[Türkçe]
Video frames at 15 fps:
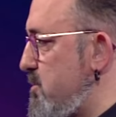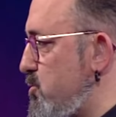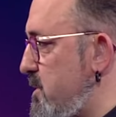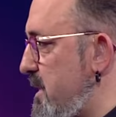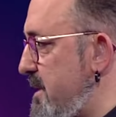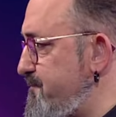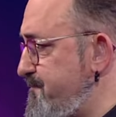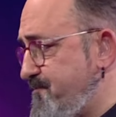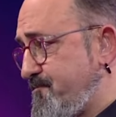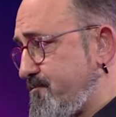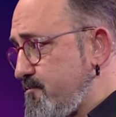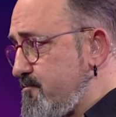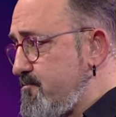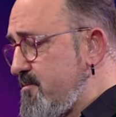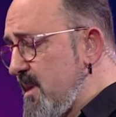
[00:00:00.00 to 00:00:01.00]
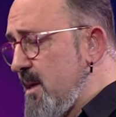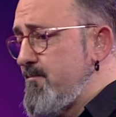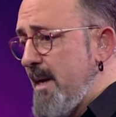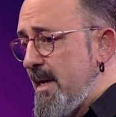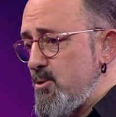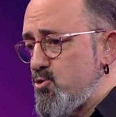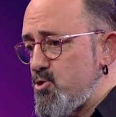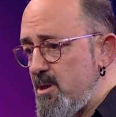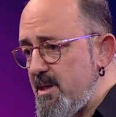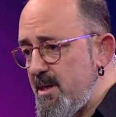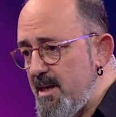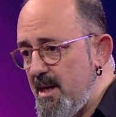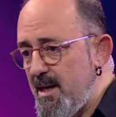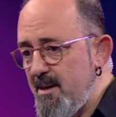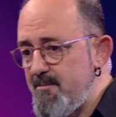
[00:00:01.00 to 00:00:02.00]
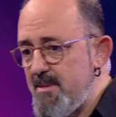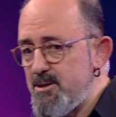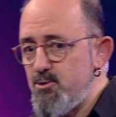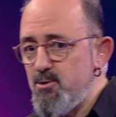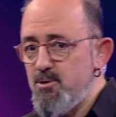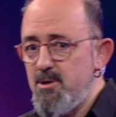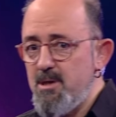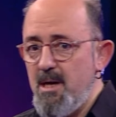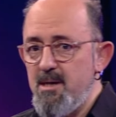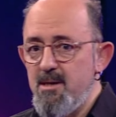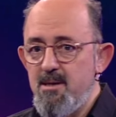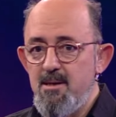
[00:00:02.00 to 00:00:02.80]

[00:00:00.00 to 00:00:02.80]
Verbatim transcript: buradan. Beyin hücreleri yenilenmez diyorduk ya.